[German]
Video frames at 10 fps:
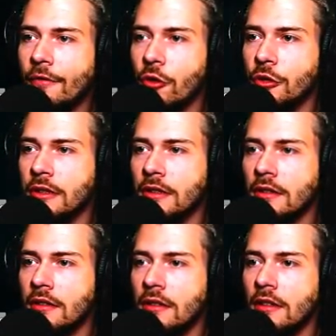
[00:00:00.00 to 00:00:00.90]
Folgen.
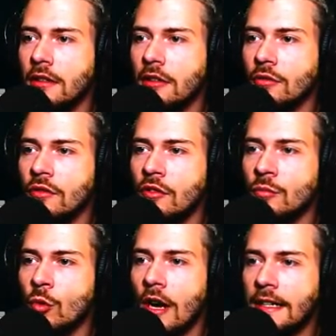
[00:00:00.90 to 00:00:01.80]
Und
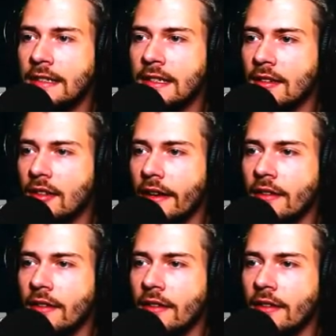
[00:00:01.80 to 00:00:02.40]
zum Uralten jetzt